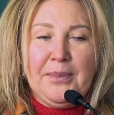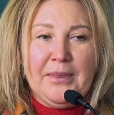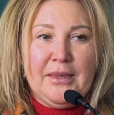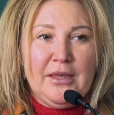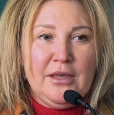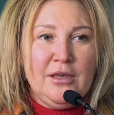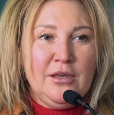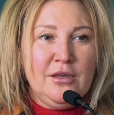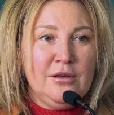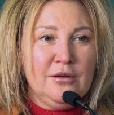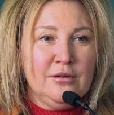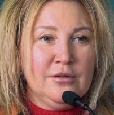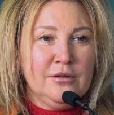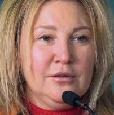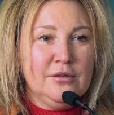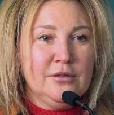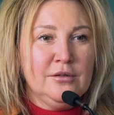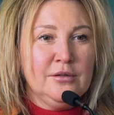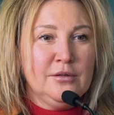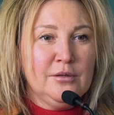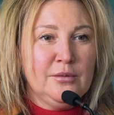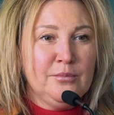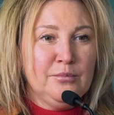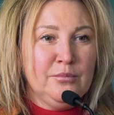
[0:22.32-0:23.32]
и
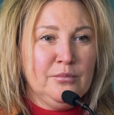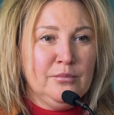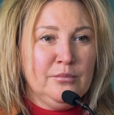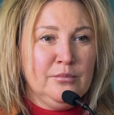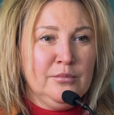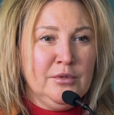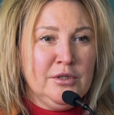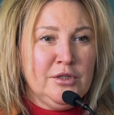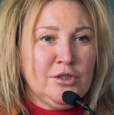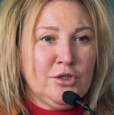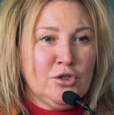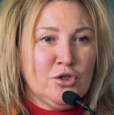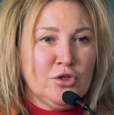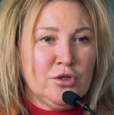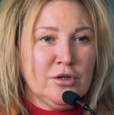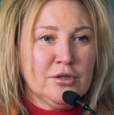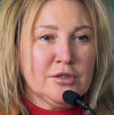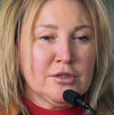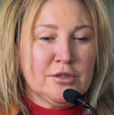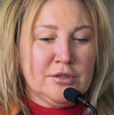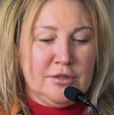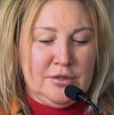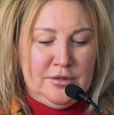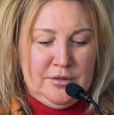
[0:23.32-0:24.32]
э, мы
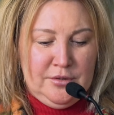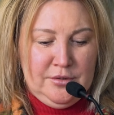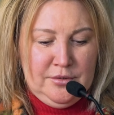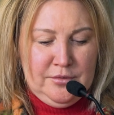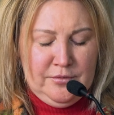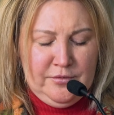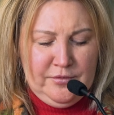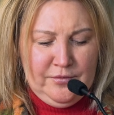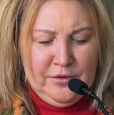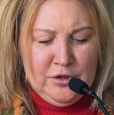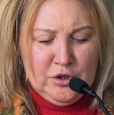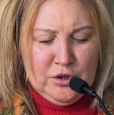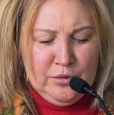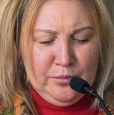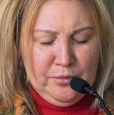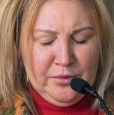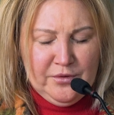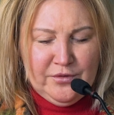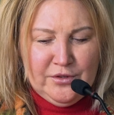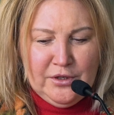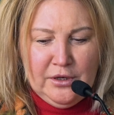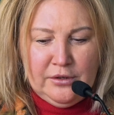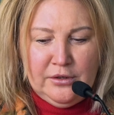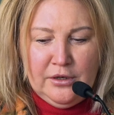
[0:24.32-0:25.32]
сейчас э, в нашем
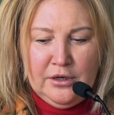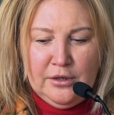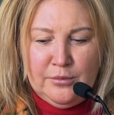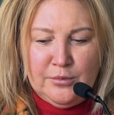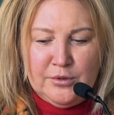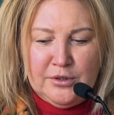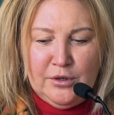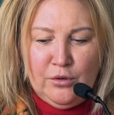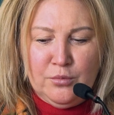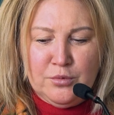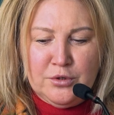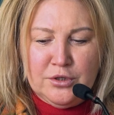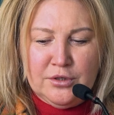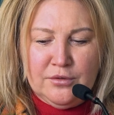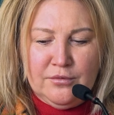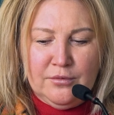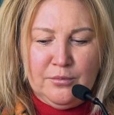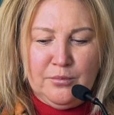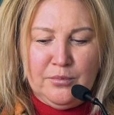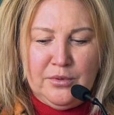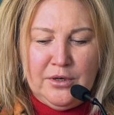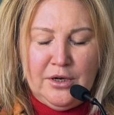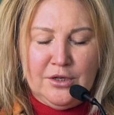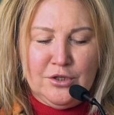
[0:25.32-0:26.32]
профессиональном
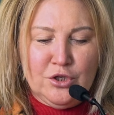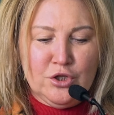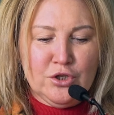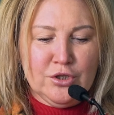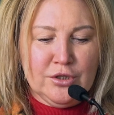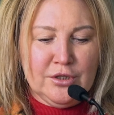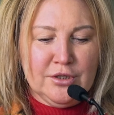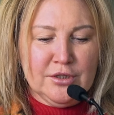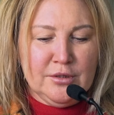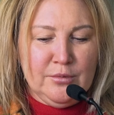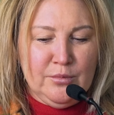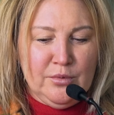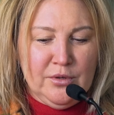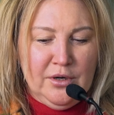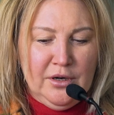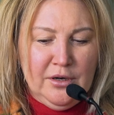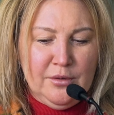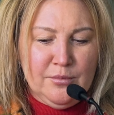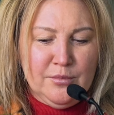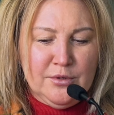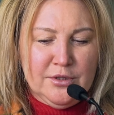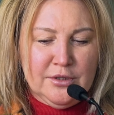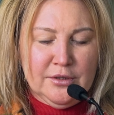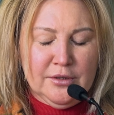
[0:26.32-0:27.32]
сообществе периодически
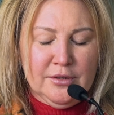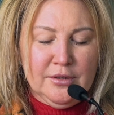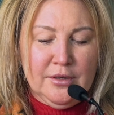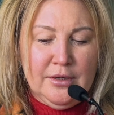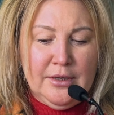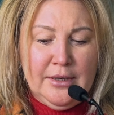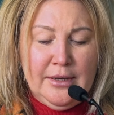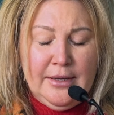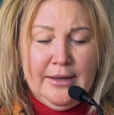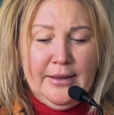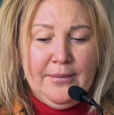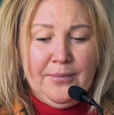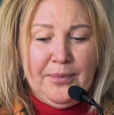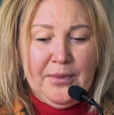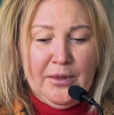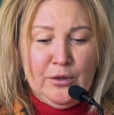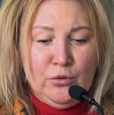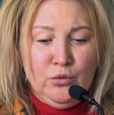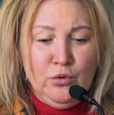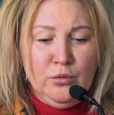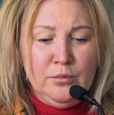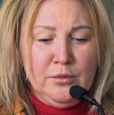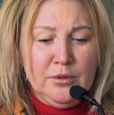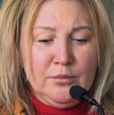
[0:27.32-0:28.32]
собираемся
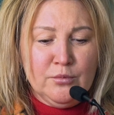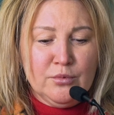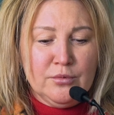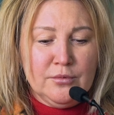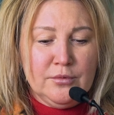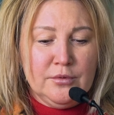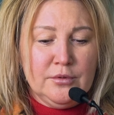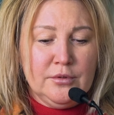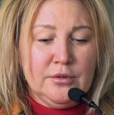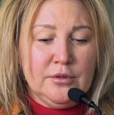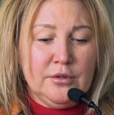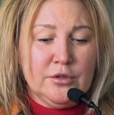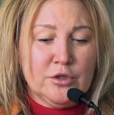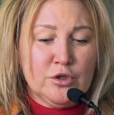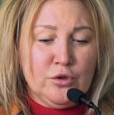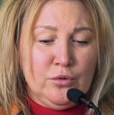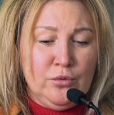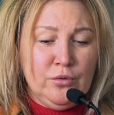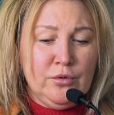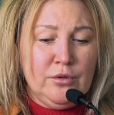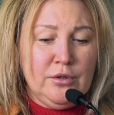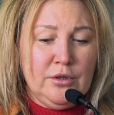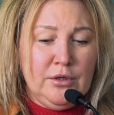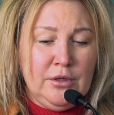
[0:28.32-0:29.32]
и думаем, э,
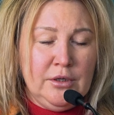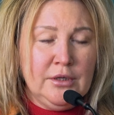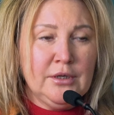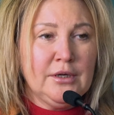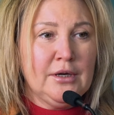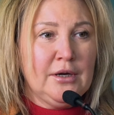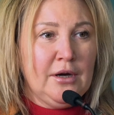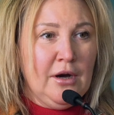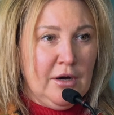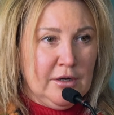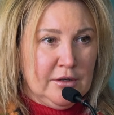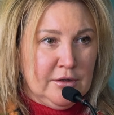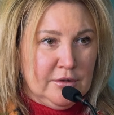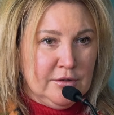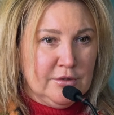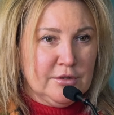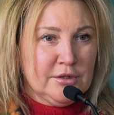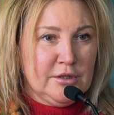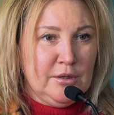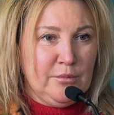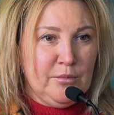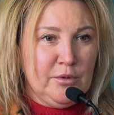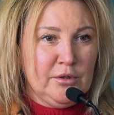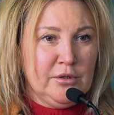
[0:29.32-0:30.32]
что и как,
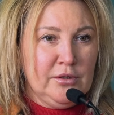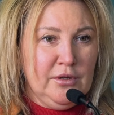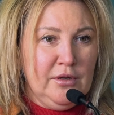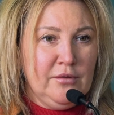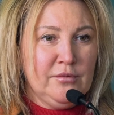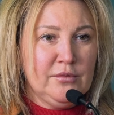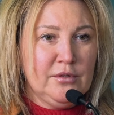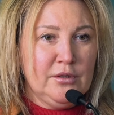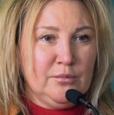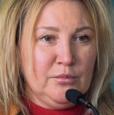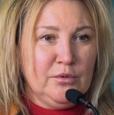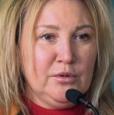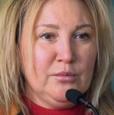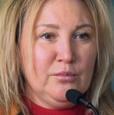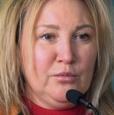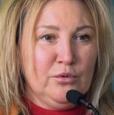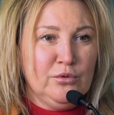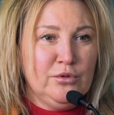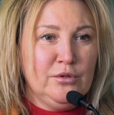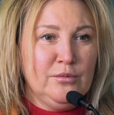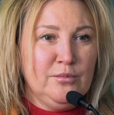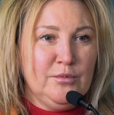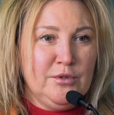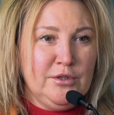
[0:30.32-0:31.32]
самое главное, мы
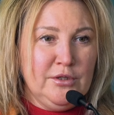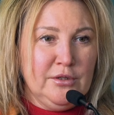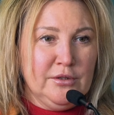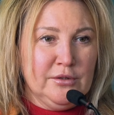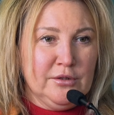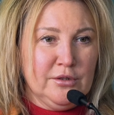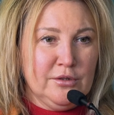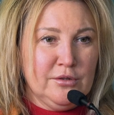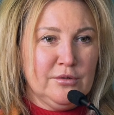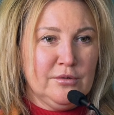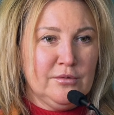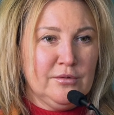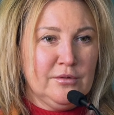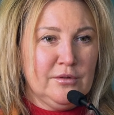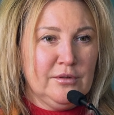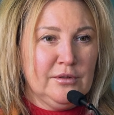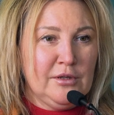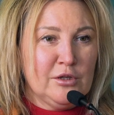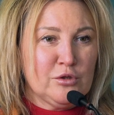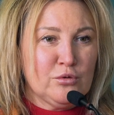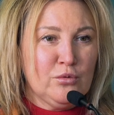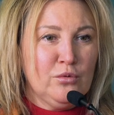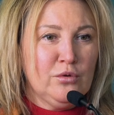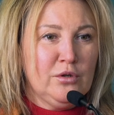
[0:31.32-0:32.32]
будем делать.
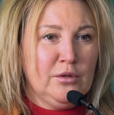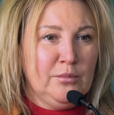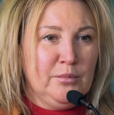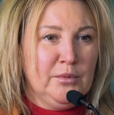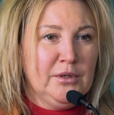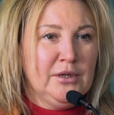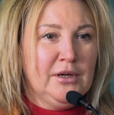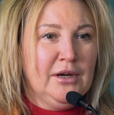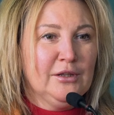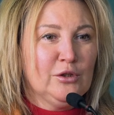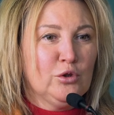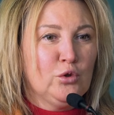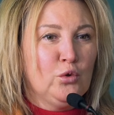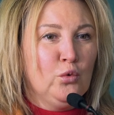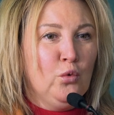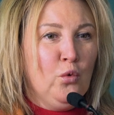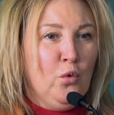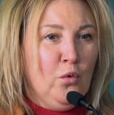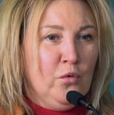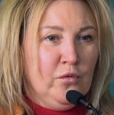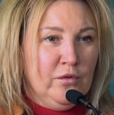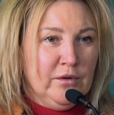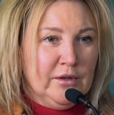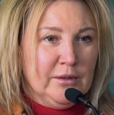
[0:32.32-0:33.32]
Насколько мы
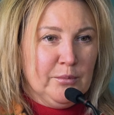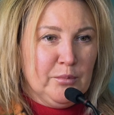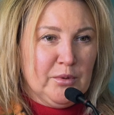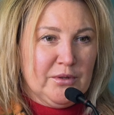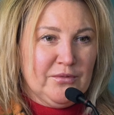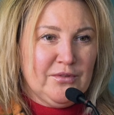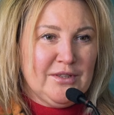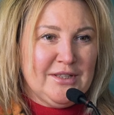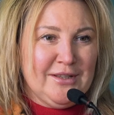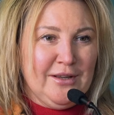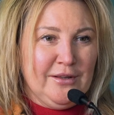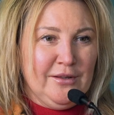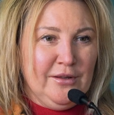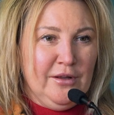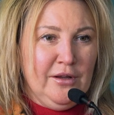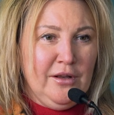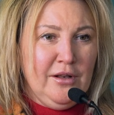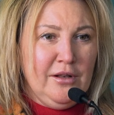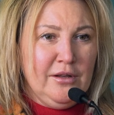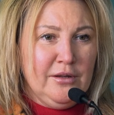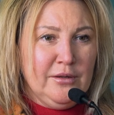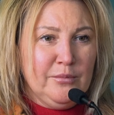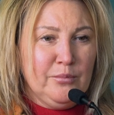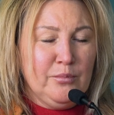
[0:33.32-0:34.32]
готовы
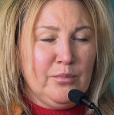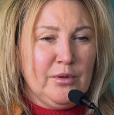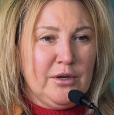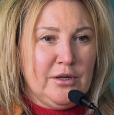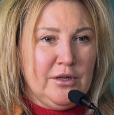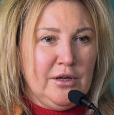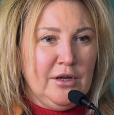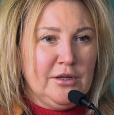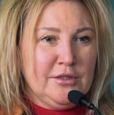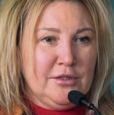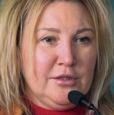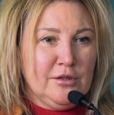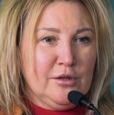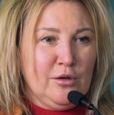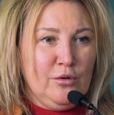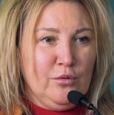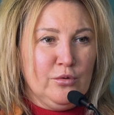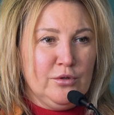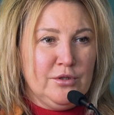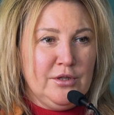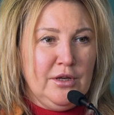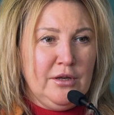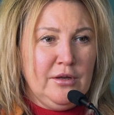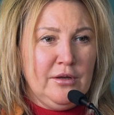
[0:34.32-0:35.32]
профессионально принять тех
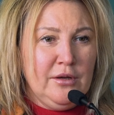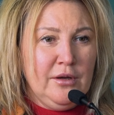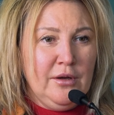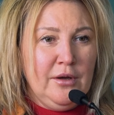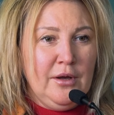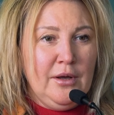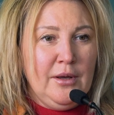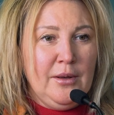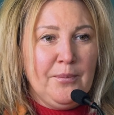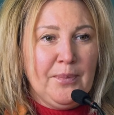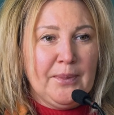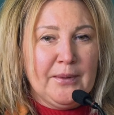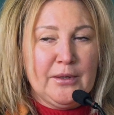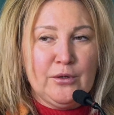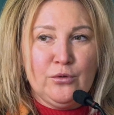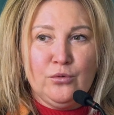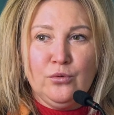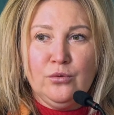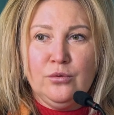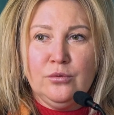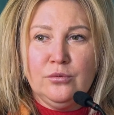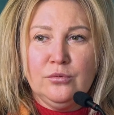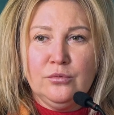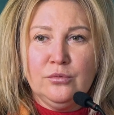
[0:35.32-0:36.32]
людей,
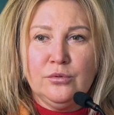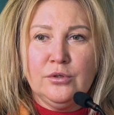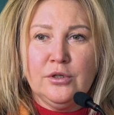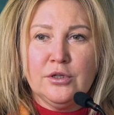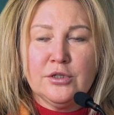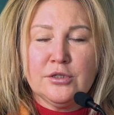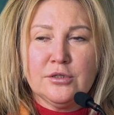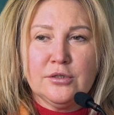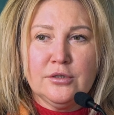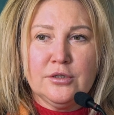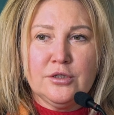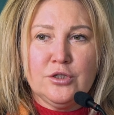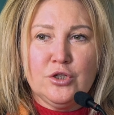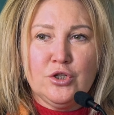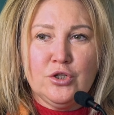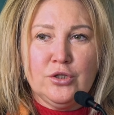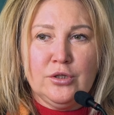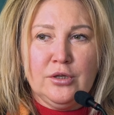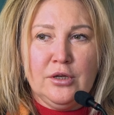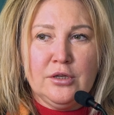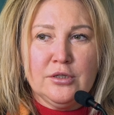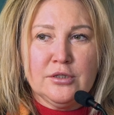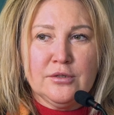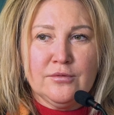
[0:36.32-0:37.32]
кто у нас
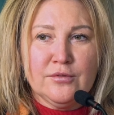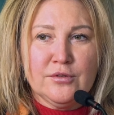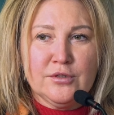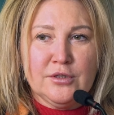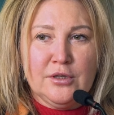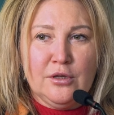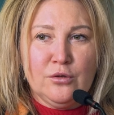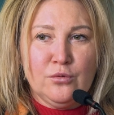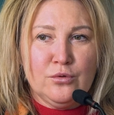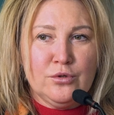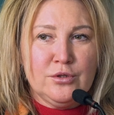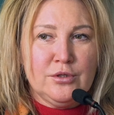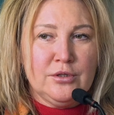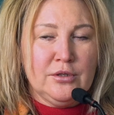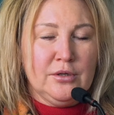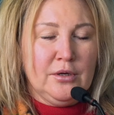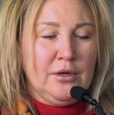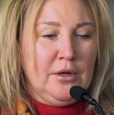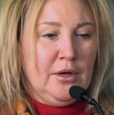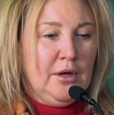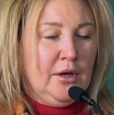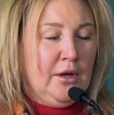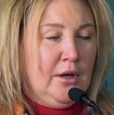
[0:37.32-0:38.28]
считается в статусе